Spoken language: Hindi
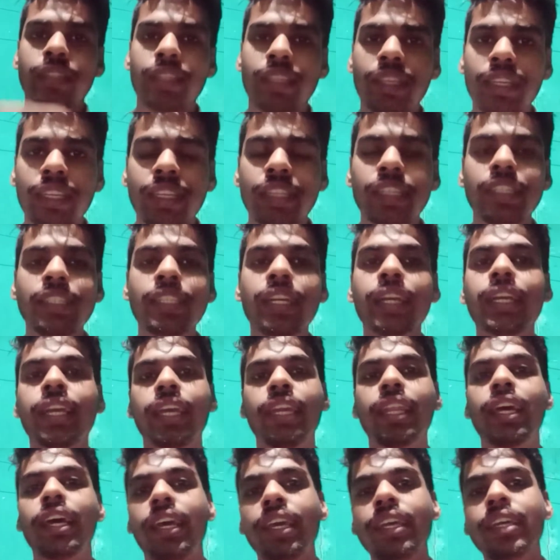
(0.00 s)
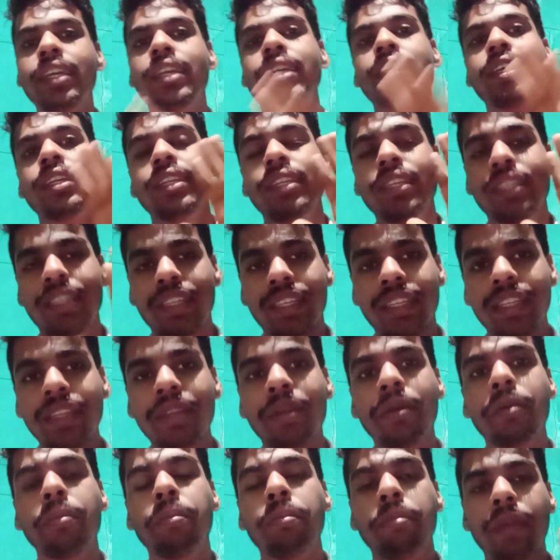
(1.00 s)
कि इनका कहना है कि
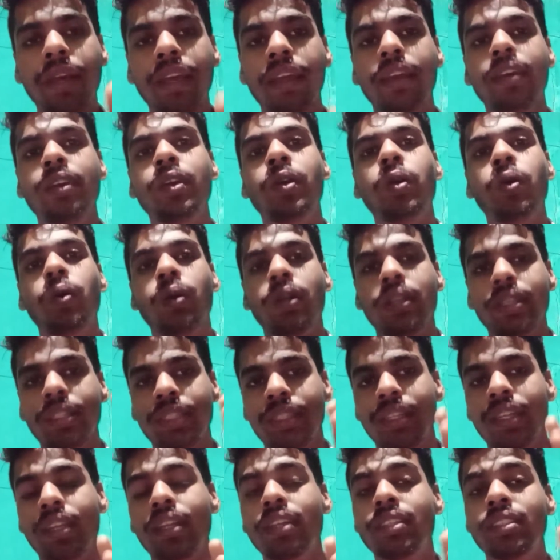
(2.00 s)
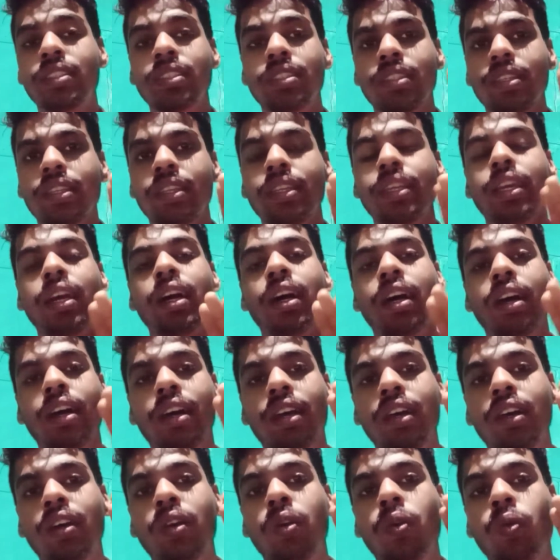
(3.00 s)
मैं ड्रग्स या
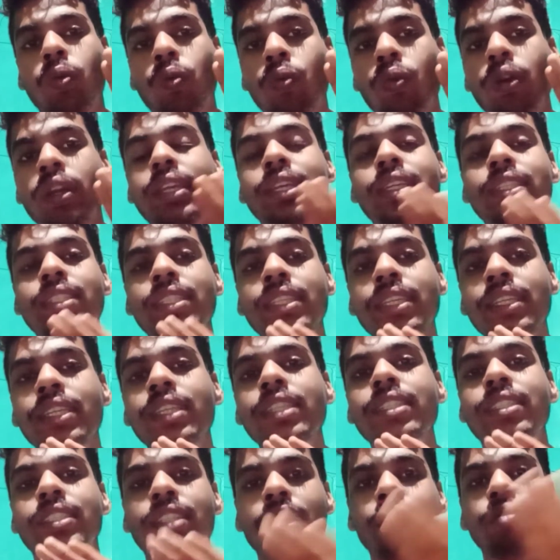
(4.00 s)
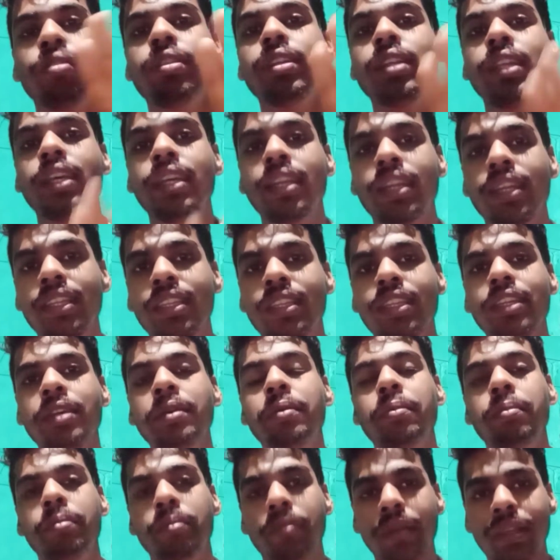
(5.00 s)
कोई किसी की सेवन नहीं करी थी
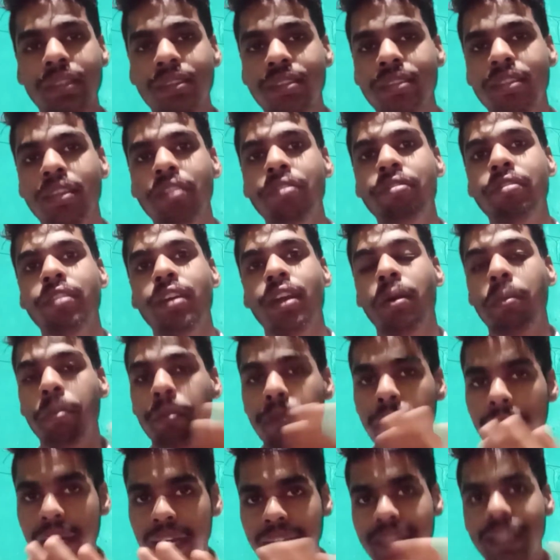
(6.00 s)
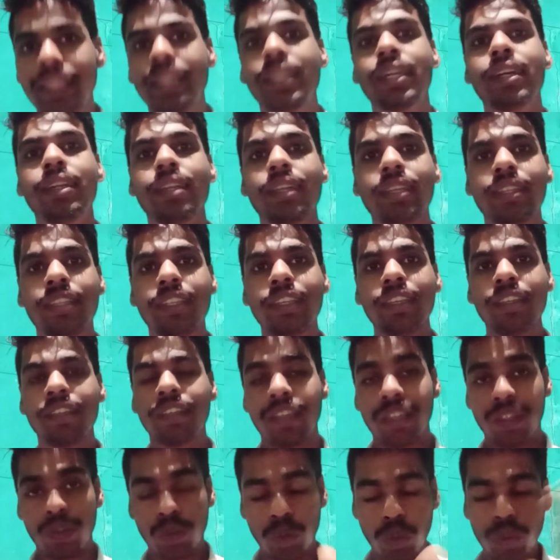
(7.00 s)
मैं सिर्फ पार्टी कर रही थी
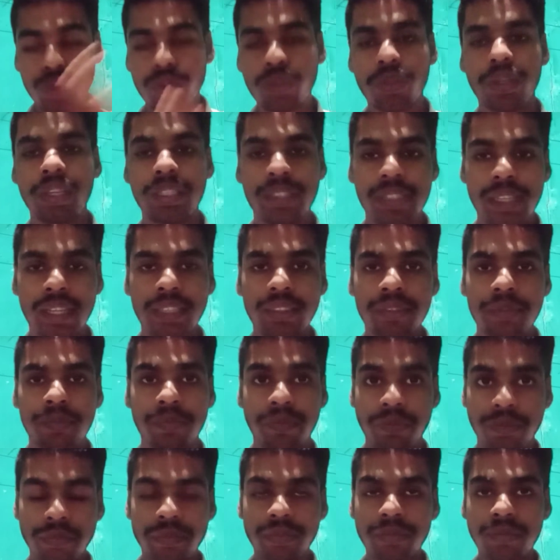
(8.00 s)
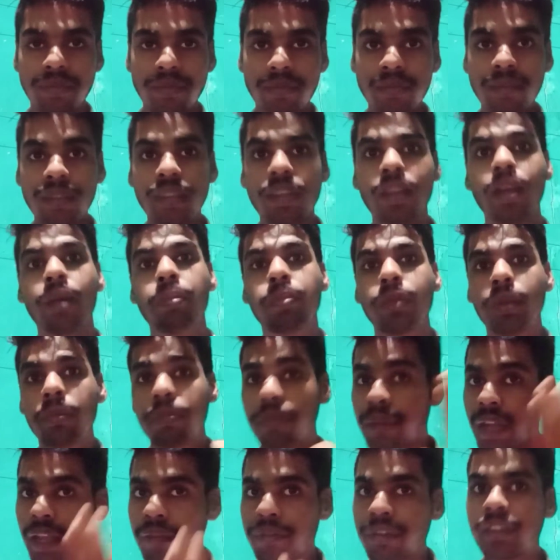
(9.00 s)
दोस्तों के साथ अपने
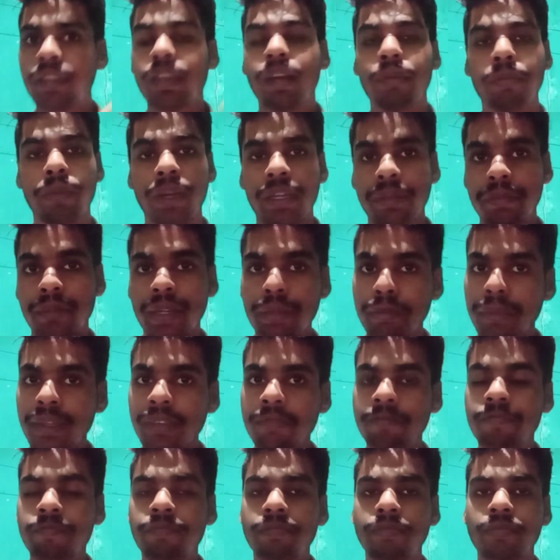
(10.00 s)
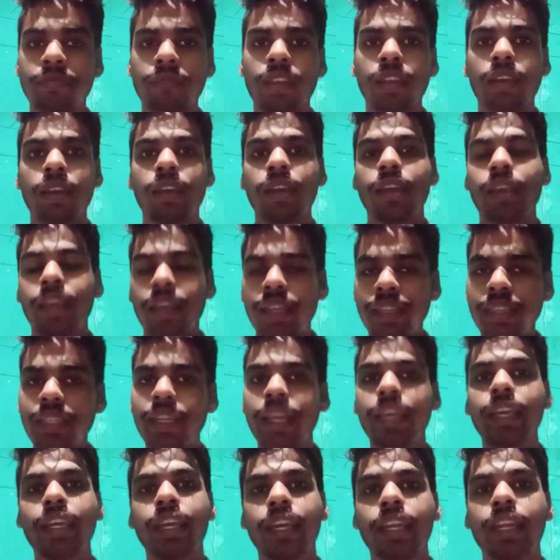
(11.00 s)
प्राइवेट अपार्टमेंट में इतना
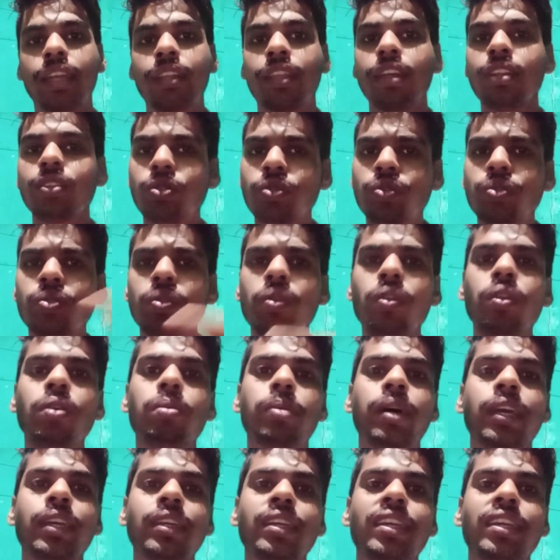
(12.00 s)
ही कहना था तो सुन लो भाई